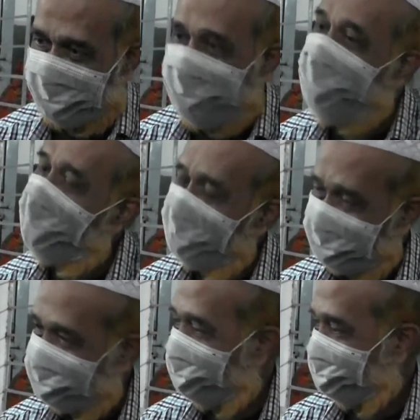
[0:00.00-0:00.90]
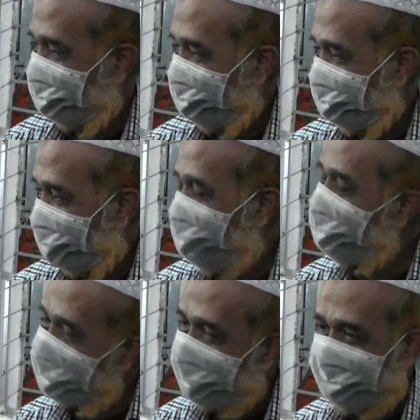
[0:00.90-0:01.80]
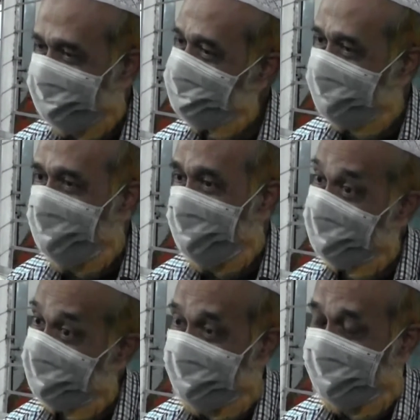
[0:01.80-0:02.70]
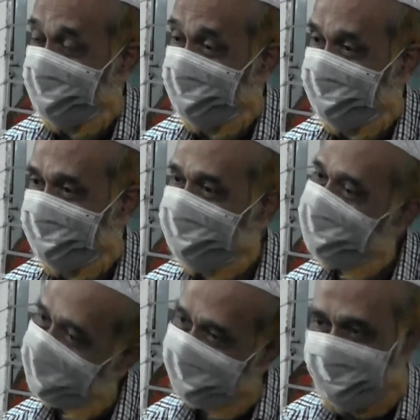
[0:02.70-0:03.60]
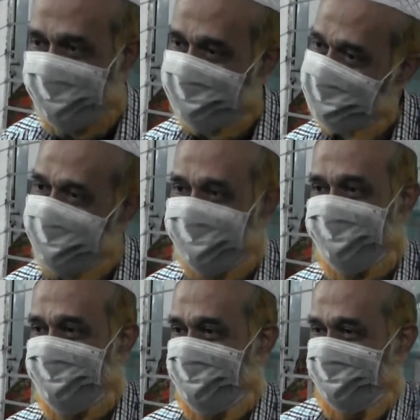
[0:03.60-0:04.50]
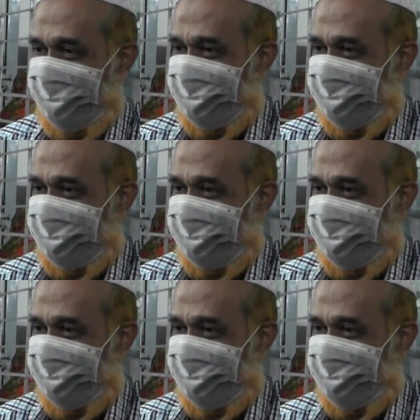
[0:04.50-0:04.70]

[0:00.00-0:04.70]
আমি ভালো লাগছে আজকে আমি জানি আজকে হয়তো কাপড় পেতে পারি আমি তো দেখি আল্লাহ রহমতে মিলেছে আমার